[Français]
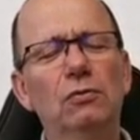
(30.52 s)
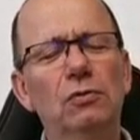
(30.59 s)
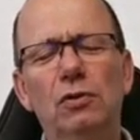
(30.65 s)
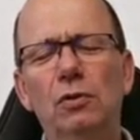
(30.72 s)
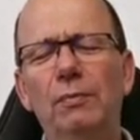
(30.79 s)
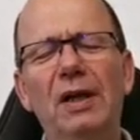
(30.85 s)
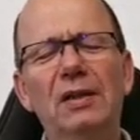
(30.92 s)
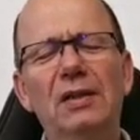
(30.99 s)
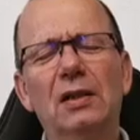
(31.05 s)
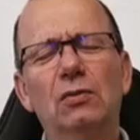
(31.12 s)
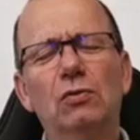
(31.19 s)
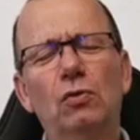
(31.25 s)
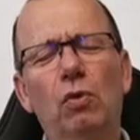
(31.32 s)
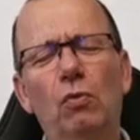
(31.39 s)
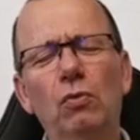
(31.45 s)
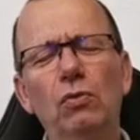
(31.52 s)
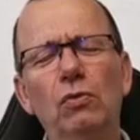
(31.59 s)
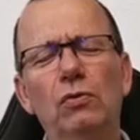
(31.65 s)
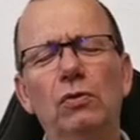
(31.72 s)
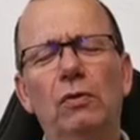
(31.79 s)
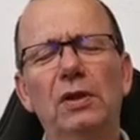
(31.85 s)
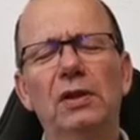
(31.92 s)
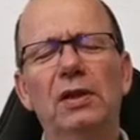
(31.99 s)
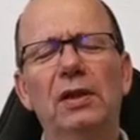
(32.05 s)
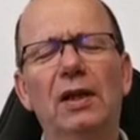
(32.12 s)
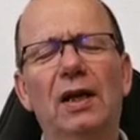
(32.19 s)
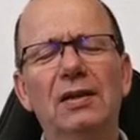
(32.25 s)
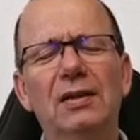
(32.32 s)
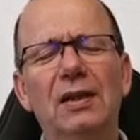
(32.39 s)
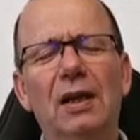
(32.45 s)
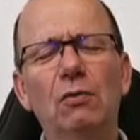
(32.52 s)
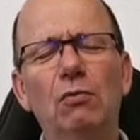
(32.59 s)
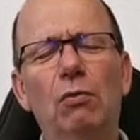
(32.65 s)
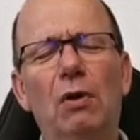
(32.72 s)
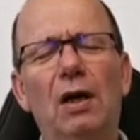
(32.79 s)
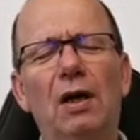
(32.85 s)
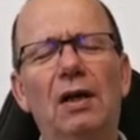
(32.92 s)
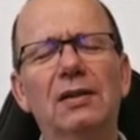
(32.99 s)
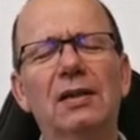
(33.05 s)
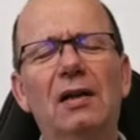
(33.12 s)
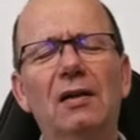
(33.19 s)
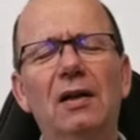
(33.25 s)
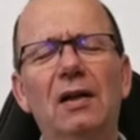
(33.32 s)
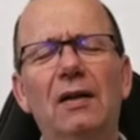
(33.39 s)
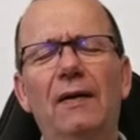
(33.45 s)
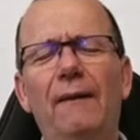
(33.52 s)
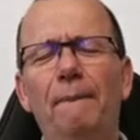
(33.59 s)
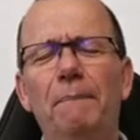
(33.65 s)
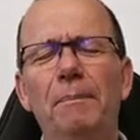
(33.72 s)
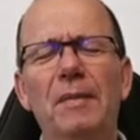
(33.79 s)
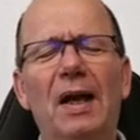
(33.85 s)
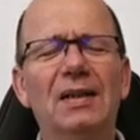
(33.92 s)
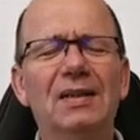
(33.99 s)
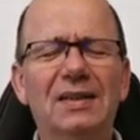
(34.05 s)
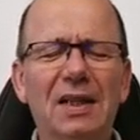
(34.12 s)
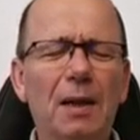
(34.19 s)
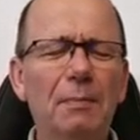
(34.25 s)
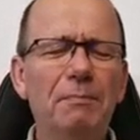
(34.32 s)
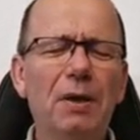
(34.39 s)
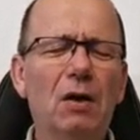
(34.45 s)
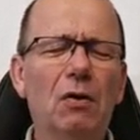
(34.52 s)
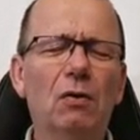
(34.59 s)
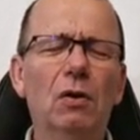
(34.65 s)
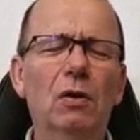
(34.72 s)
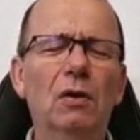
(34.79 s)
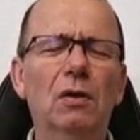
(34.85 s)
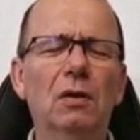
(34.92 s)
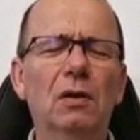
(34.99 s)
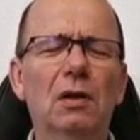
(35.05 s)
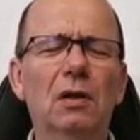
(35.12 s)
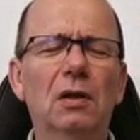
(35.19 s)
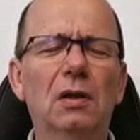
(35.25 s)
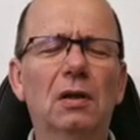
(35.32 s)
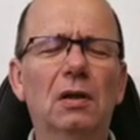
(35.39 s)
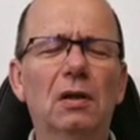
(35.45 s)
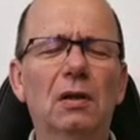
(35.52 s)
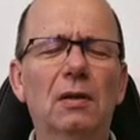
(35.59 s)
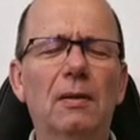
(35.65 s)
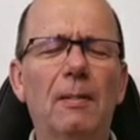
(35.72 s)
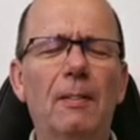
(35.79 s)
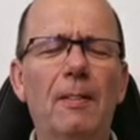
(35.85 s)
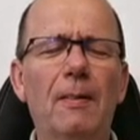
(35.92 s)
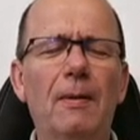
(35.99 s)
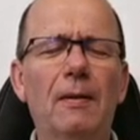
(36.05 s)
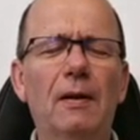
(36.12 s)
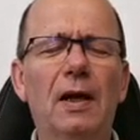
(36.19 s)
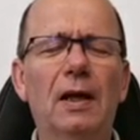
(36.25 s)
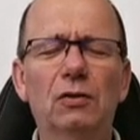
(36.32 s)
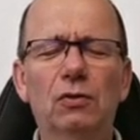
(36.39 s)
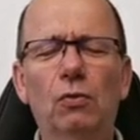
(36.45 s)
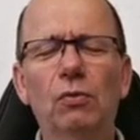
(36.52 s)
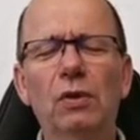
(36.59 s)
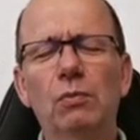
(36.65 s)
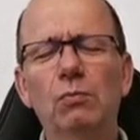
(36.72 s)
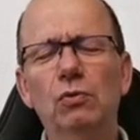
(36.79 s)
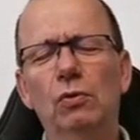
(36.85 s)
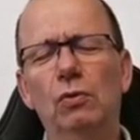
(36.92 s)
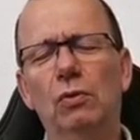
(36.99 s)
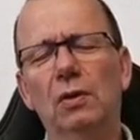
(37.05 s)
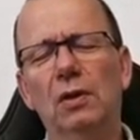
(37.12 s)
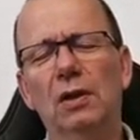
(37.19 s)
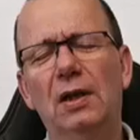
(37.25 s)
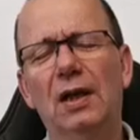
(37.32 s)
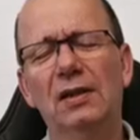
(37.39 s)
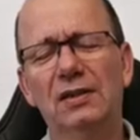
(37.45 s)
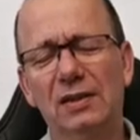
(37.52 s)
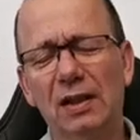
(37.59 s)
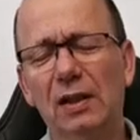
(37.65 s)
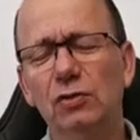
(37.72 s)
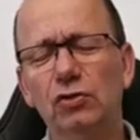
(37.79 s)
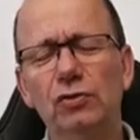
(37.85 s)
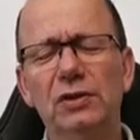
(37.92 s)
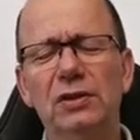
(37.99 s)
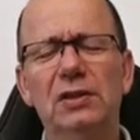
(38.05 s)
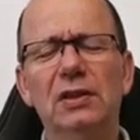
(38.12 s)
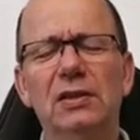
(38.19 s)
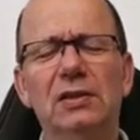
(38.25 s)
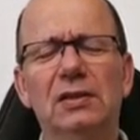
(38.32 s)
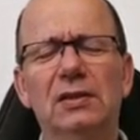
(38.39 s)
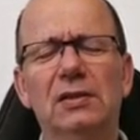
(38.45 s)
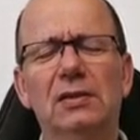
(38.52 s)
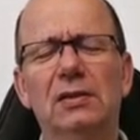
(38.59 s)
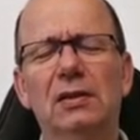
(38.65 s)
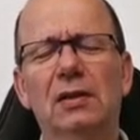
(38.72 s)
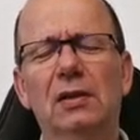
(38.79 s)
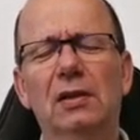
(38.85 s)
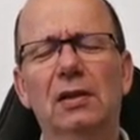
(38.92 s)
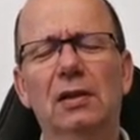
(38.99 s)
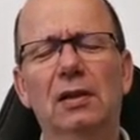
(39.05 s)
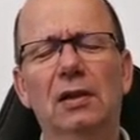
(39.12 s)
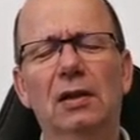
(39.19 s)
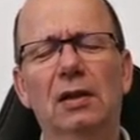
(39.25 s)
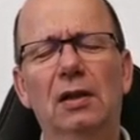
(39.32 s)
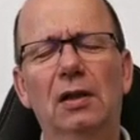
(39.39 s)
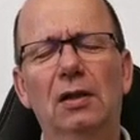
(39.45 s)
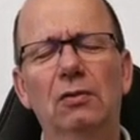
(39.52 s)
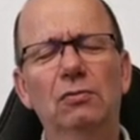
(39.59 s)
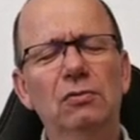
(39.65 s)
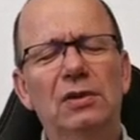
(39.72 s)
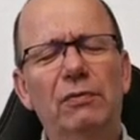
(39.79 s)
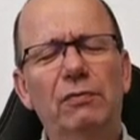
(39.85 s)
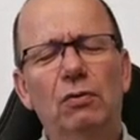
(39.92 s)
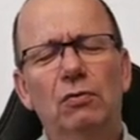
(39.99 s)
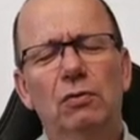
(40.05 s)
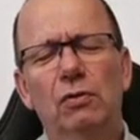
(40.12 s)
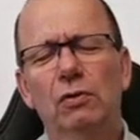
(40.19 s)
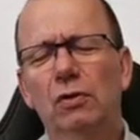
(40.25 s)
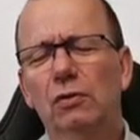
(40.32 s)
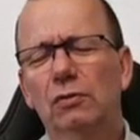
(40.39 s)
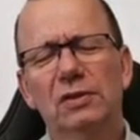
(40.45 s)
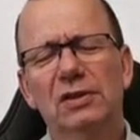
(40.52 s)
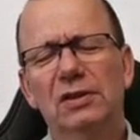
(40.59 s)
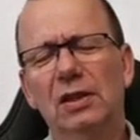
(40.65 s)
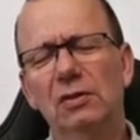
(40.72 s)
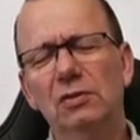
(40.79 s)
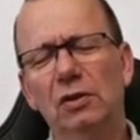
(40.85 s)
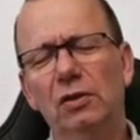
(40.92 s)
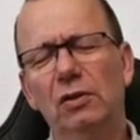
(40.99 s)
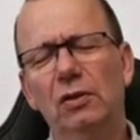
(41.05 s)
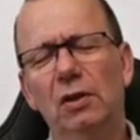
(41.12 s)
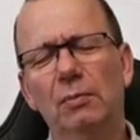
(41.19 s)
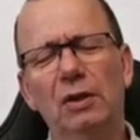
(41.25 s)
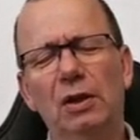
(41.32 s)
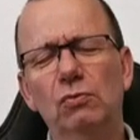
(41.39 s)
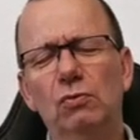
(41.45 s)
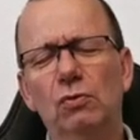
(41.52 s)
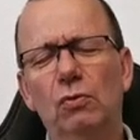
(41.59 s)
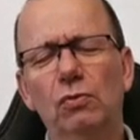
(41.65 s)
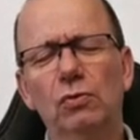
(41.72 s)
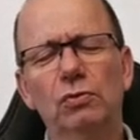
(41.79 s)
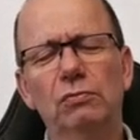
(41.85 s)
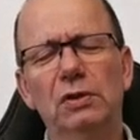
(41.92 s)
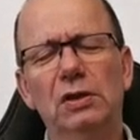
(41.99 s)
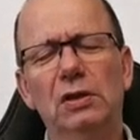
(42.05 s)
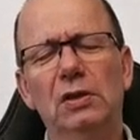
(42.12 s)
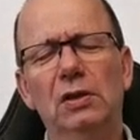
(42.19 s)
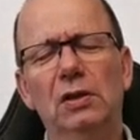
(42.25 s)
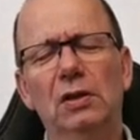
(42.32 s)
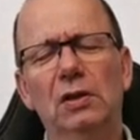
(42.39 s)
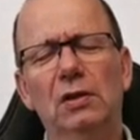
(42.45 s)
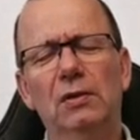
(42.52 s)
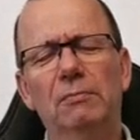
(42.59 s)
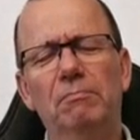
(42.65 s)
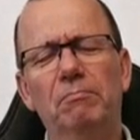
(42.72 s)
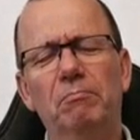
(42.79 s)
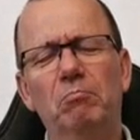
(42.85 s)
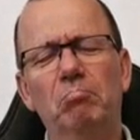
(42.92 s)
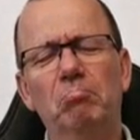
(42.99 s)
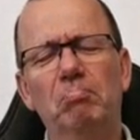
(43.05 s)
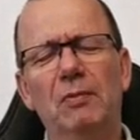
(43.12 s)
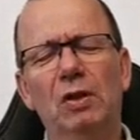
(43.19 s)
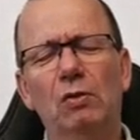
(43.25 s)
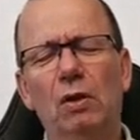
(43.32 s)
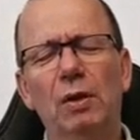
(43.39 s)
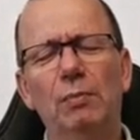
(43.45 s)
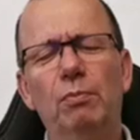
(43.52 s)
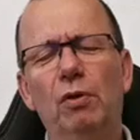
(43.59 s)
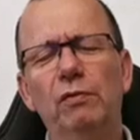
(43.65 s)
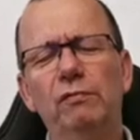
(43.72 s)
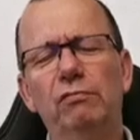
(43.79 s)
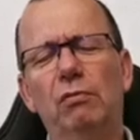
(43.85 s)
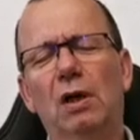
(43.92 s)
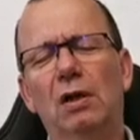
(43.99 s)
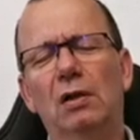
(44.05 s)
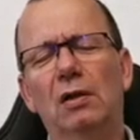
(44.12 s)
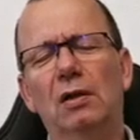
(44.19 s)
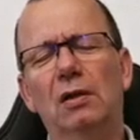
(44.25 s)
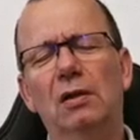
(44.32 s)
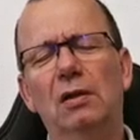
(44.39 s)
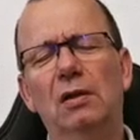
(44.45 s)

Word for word: nous soumettre à ton autorité, à ta loi, à ta, à ta parole, à ton amour, à ta justice. Nous savons que notre Seigneur eh bien, nous conduit dans les bonnes voies